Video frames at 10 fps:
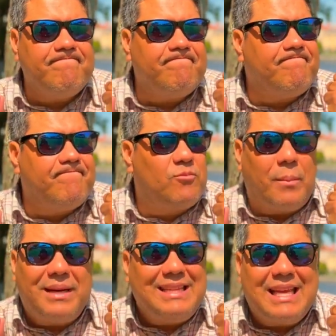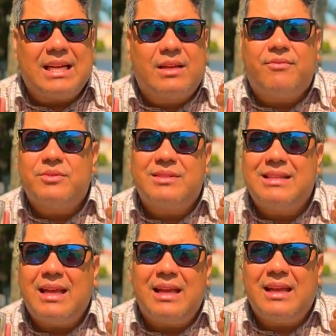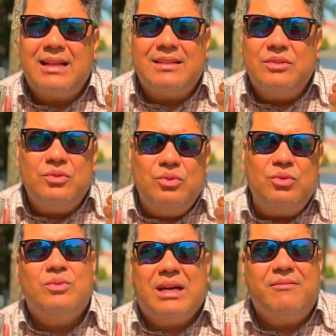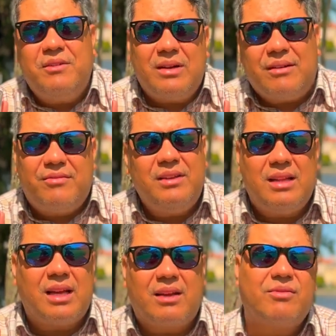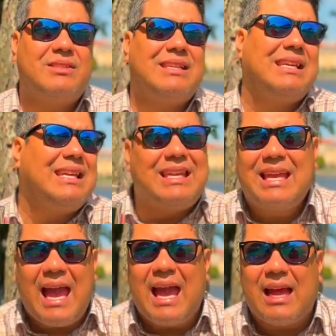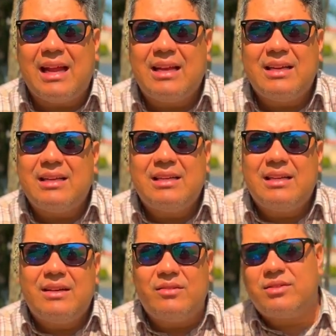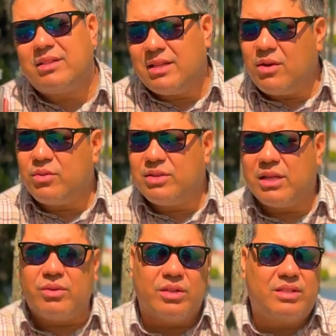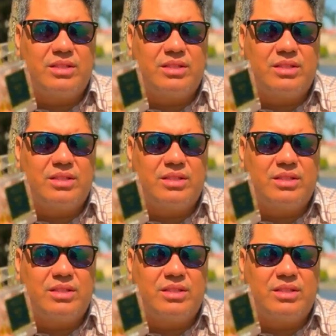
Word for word: uma maneira que você nunca viu na vida, que você quer, você tem Lúcia Doce.